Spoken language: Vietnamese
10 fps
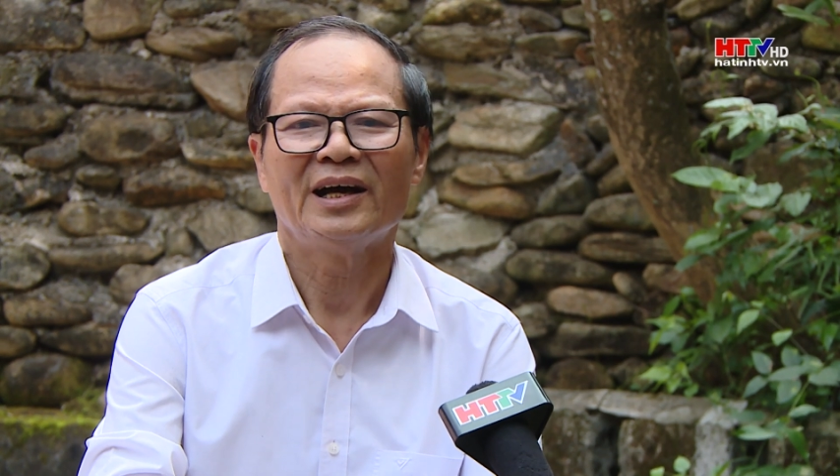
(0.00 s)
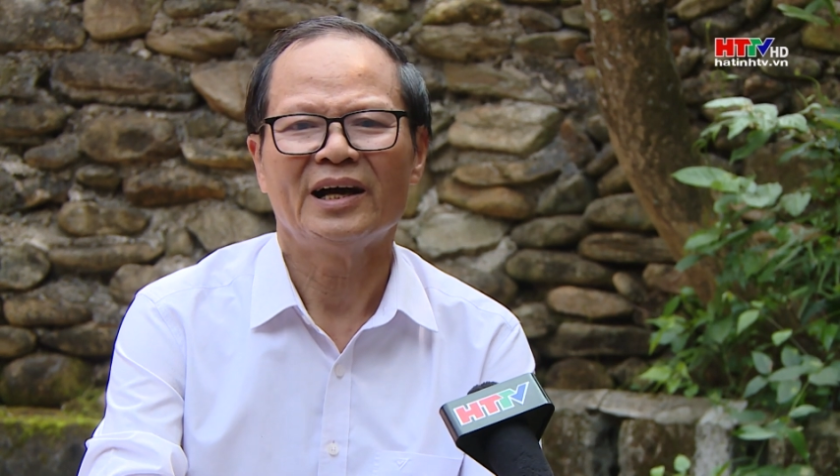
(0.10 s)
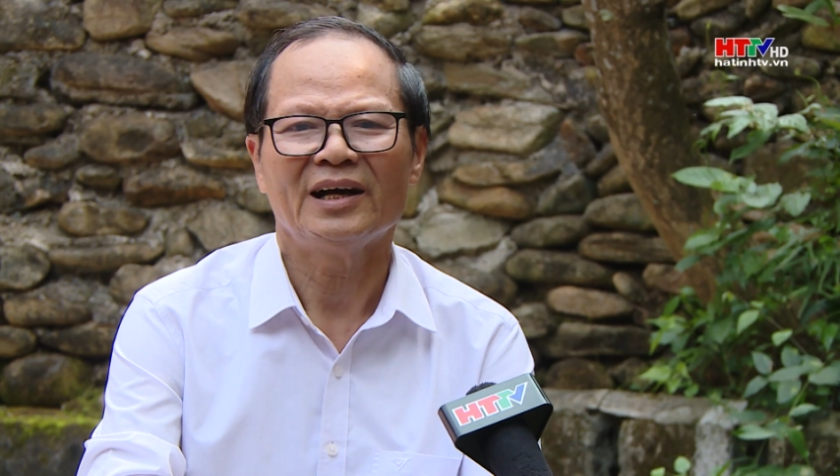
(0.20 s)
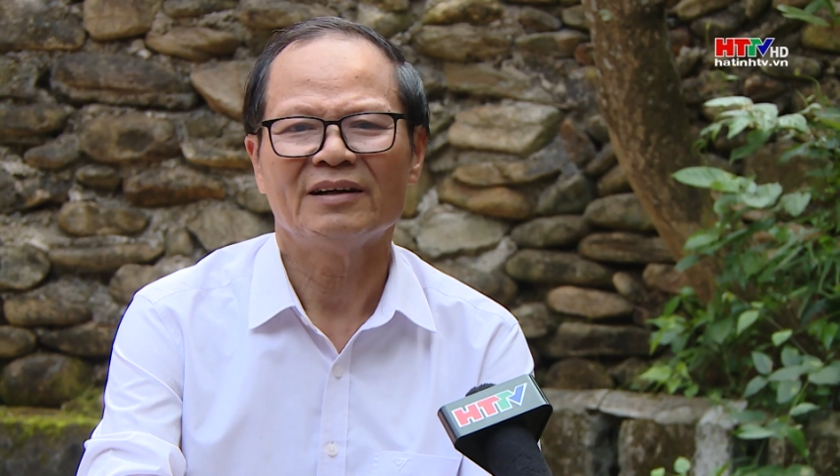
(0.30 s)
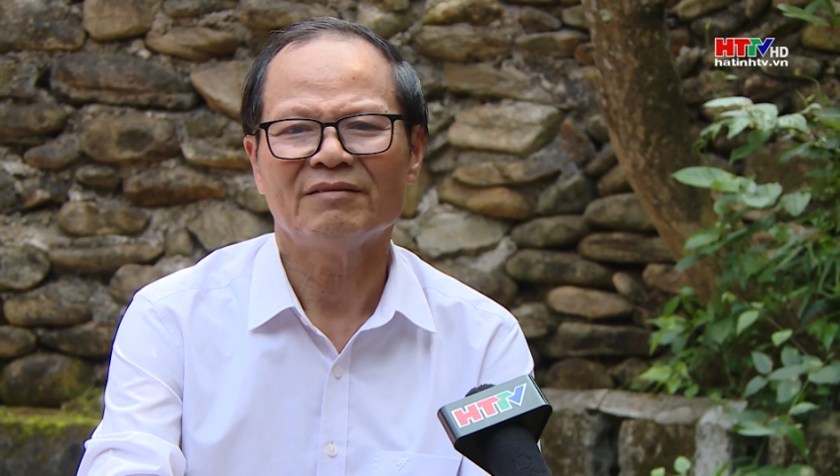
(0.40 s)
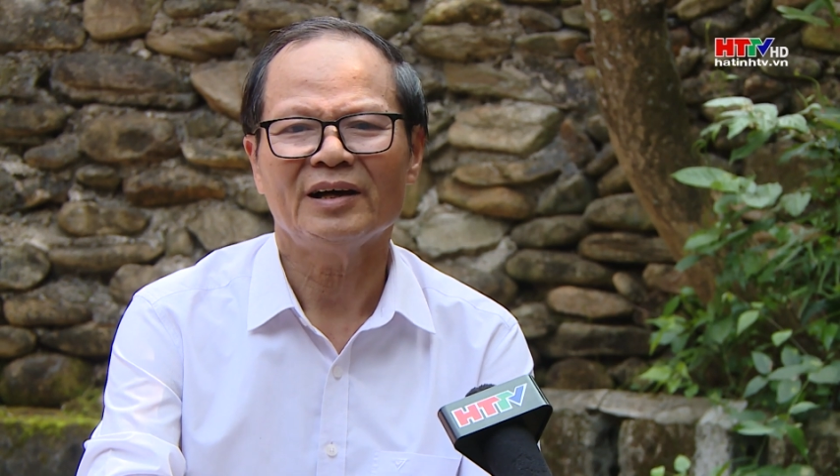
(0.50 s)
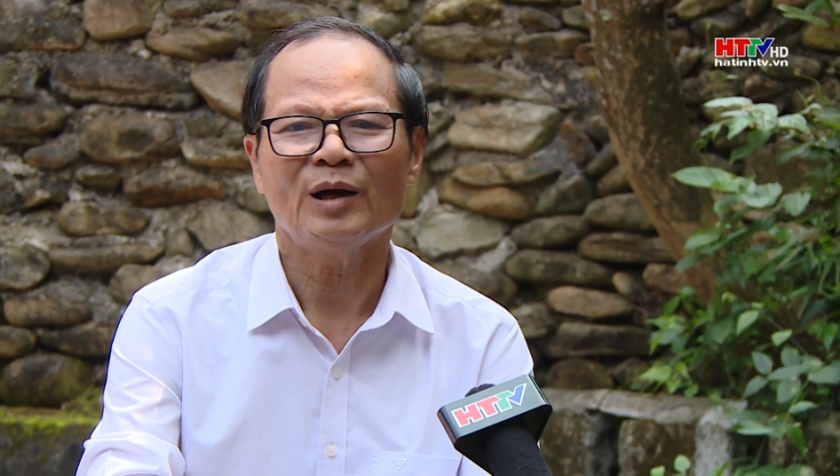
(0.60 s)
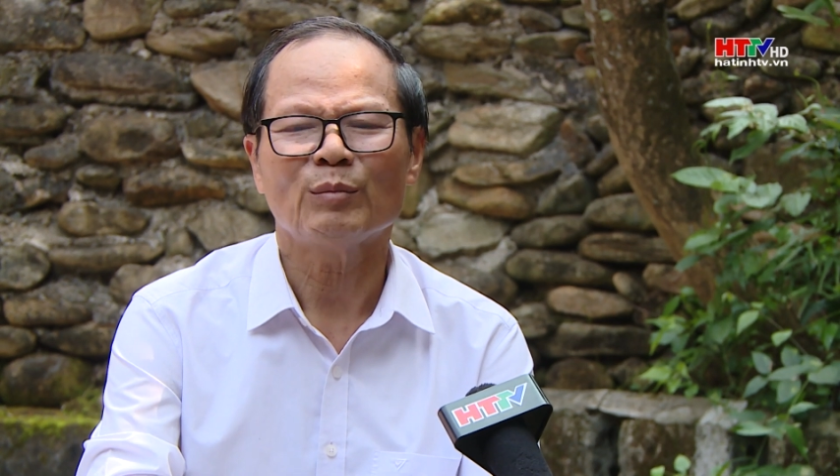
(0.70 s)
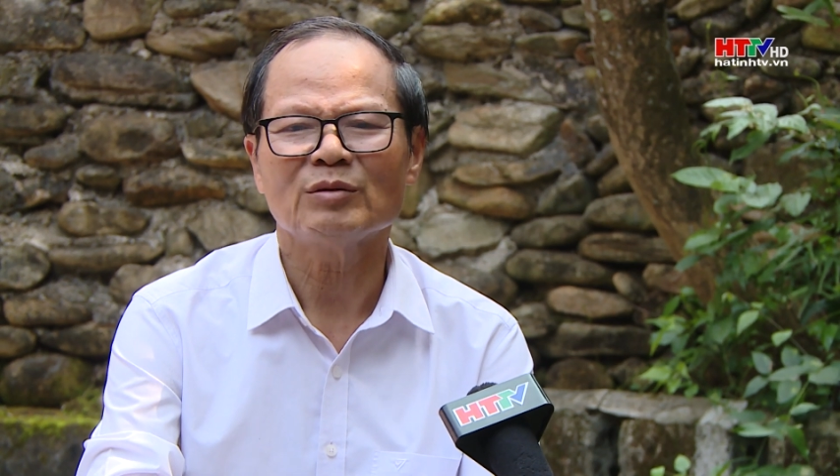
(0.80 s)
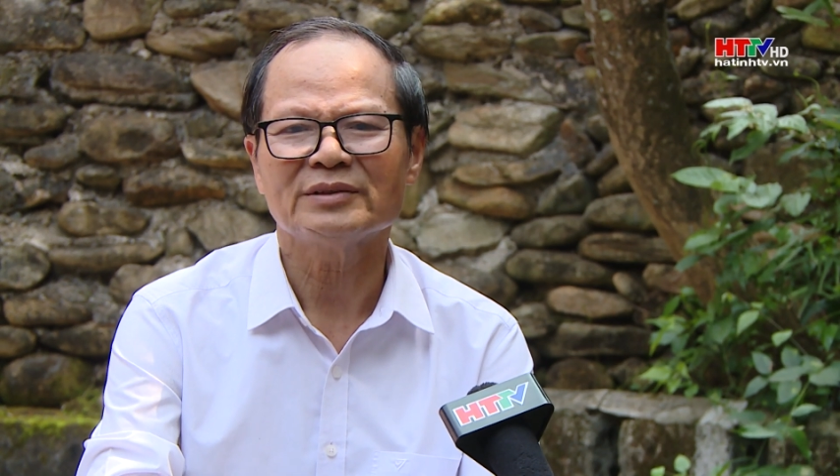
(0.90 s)
à,
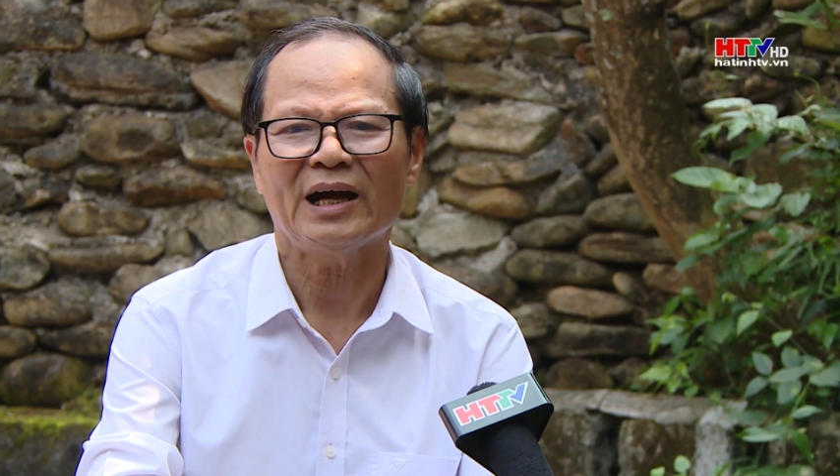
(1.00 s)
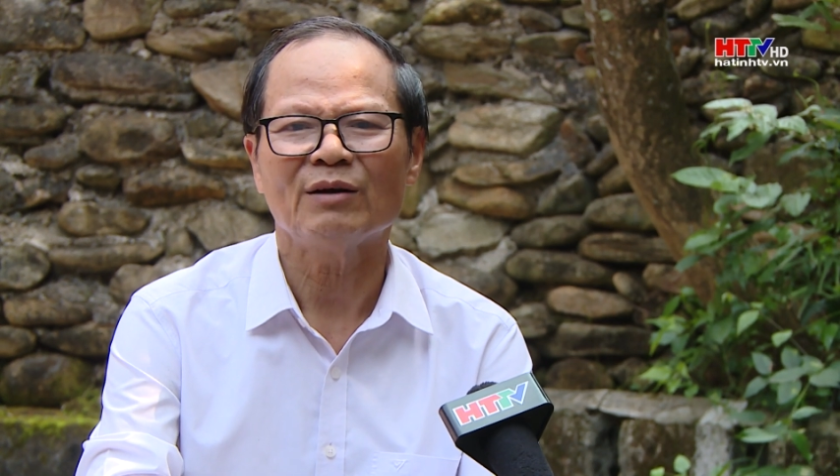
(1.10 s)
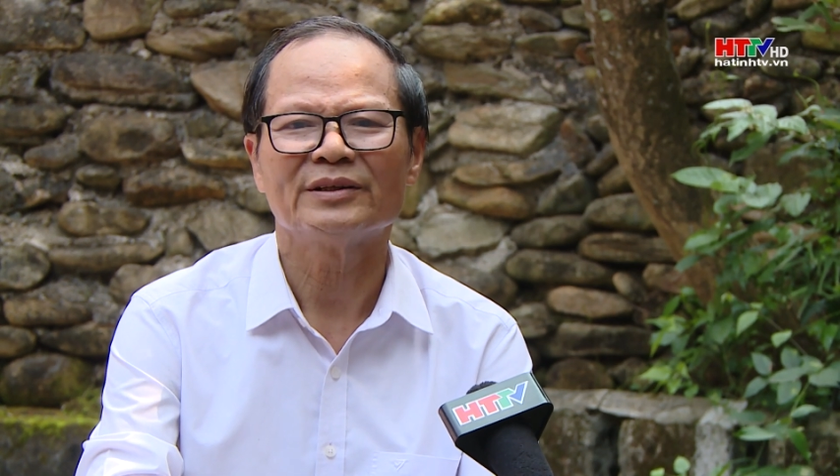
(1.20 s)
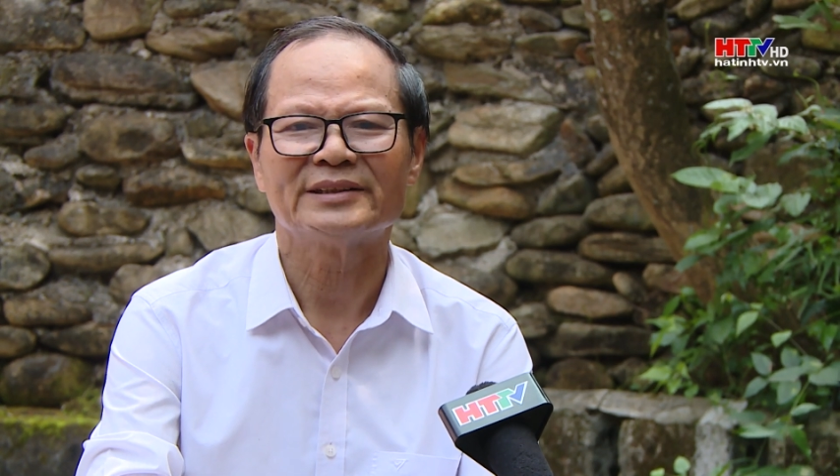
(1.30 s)
và mong sao